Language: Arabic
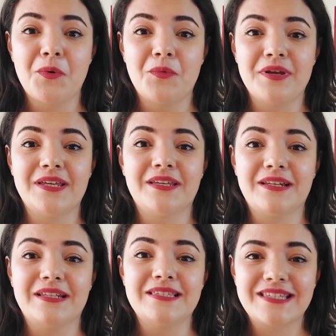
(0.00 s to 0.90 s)

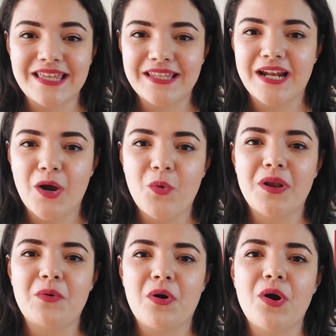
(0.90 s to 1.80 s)
والانسان
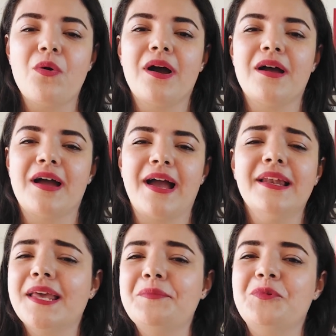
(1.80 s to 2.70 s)
الاول وهو
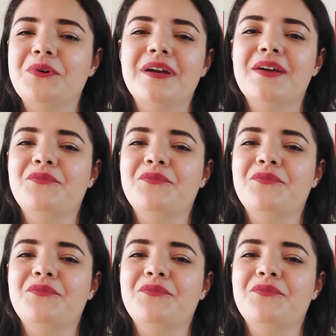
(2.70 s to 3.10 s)
احلامه